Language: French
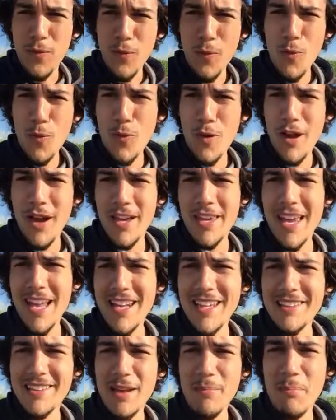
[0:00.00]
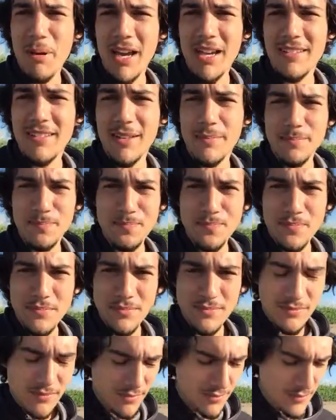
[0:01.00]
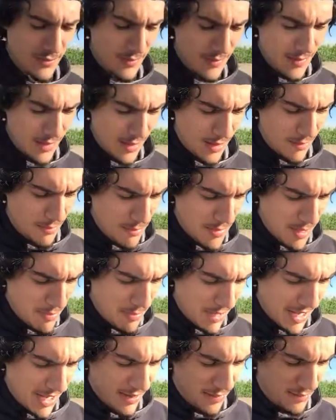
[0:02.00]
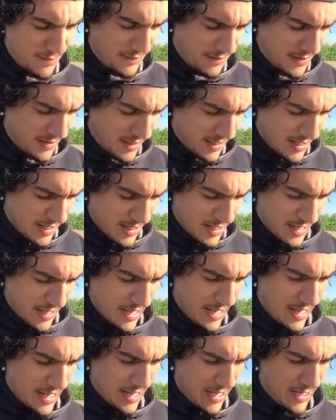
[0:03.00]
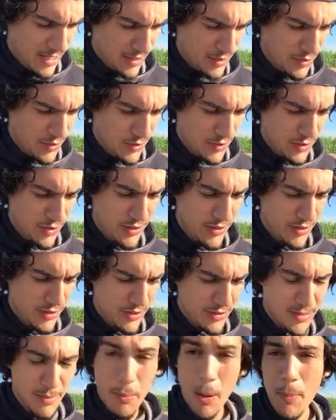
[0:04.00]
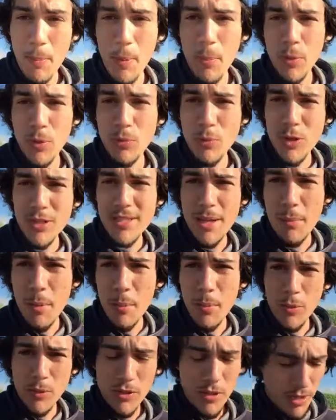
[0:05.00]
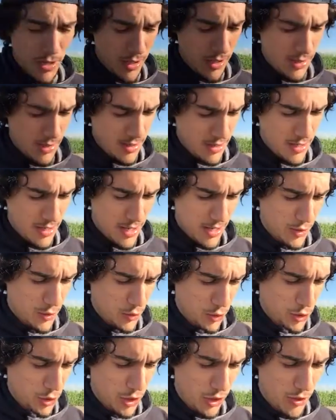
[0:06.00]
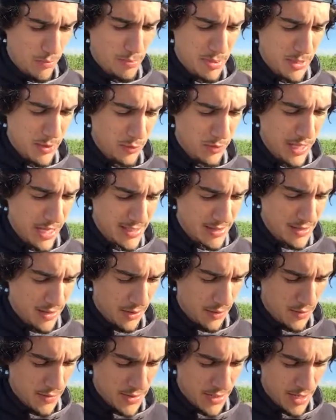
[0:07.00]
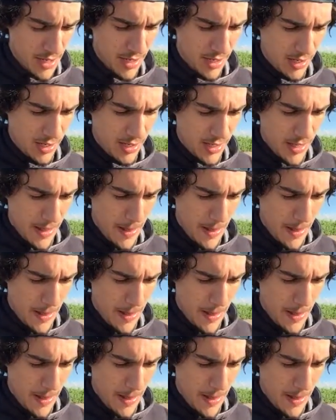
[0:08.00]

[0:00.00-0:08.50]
faut euh, y aller étape par étape. Mais bref, euh, c'est pas à propos de moi, c'est à propos de euh, Couchetard puis l'audace de réussir.